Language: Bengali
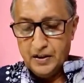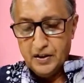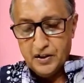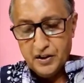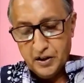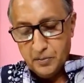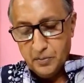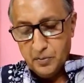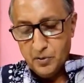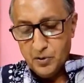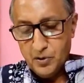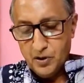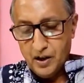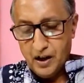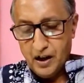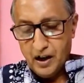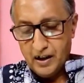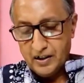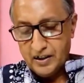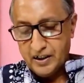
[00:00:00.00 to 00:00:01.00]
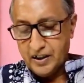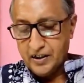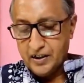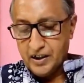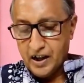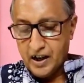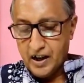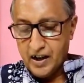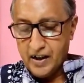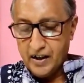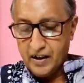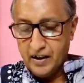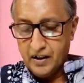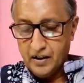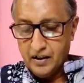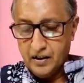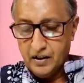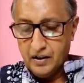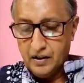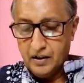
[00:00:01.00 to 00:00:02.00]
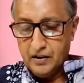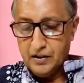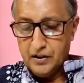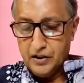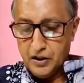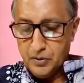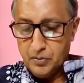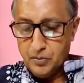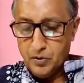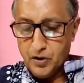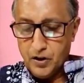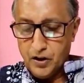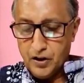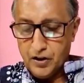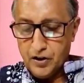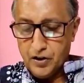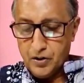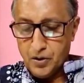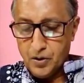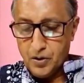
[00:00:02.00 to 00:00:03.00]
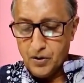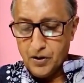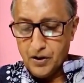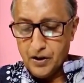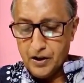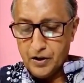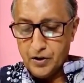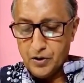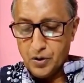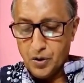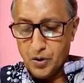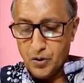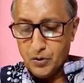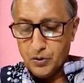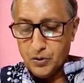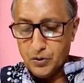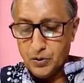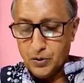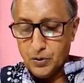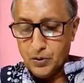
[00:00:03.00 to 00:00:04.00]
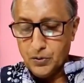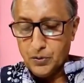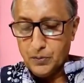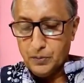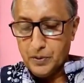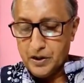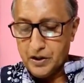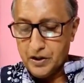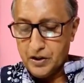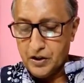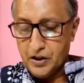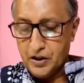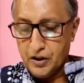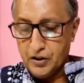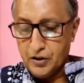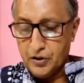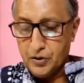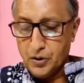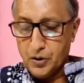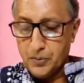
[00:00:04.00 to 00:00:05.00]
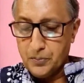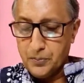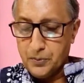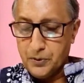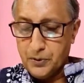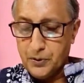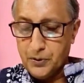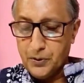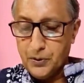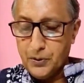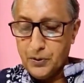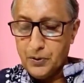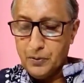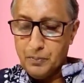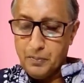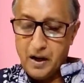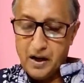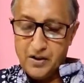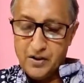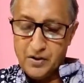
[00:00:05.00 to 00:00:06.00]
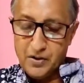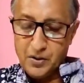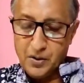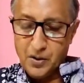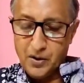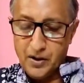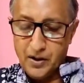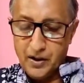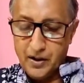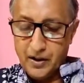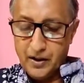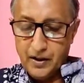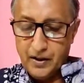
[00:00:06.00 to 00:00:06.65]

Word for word: জীবন আছে তাই জীবনের সঙ্গে সংযোগ বিচ্ছেদ শব্দ বাস করে